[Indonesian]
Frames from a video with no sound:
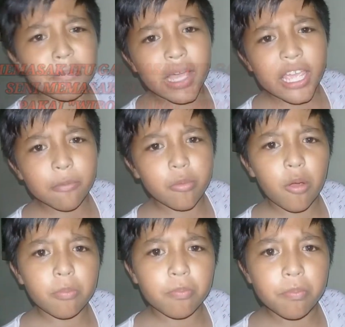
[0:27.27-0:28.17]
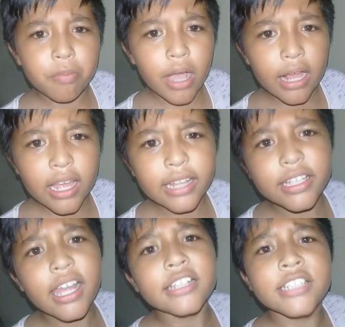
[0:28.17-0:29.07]
Mai mom berangkat
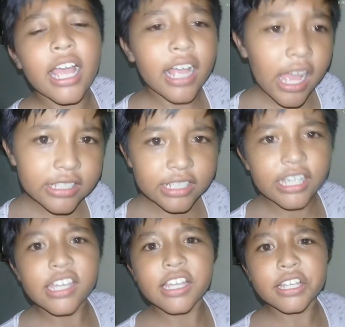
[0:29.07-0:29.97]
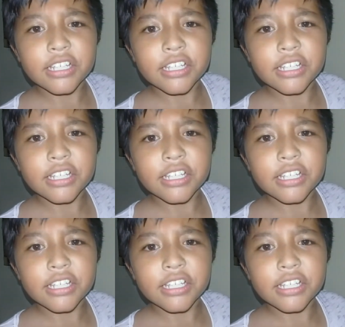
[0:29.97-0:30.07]
kerja gasik.